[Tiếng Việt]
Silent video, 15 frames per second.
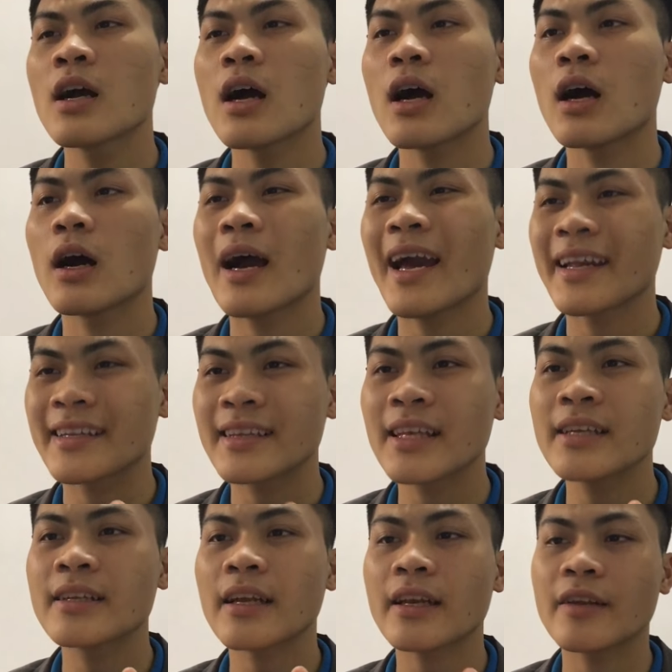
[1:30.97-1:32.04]
à, hành
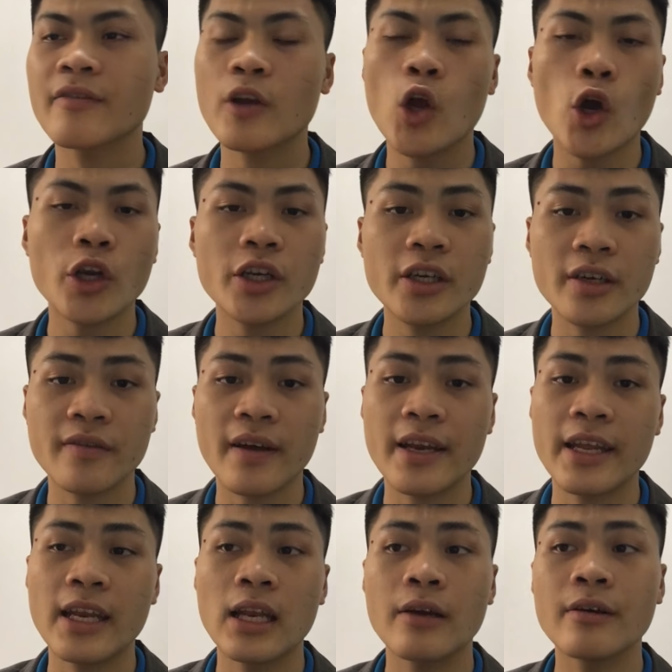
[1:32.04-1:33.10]
tinh này đến với con người và
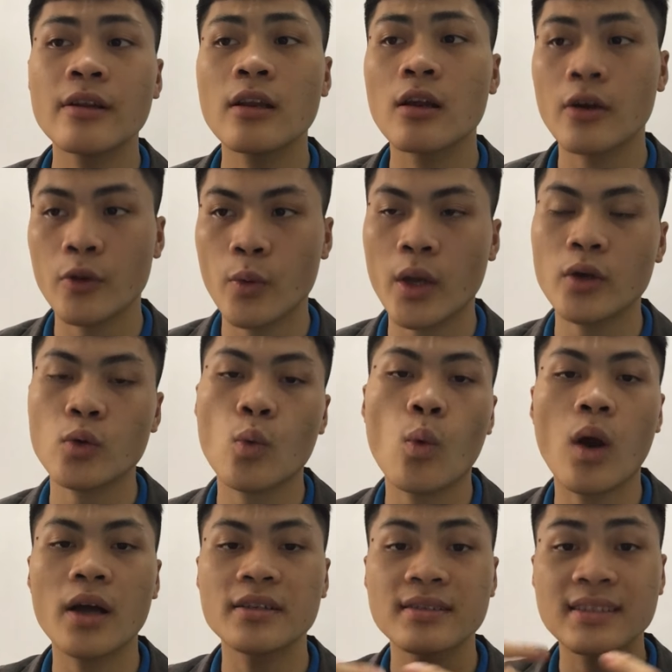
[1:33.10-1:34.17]
đến lợi lợi nhuận
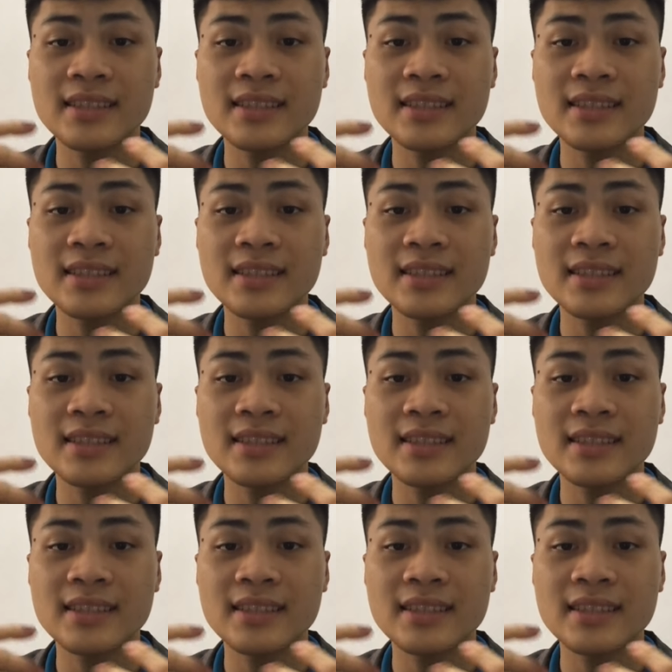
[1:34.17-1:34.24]
của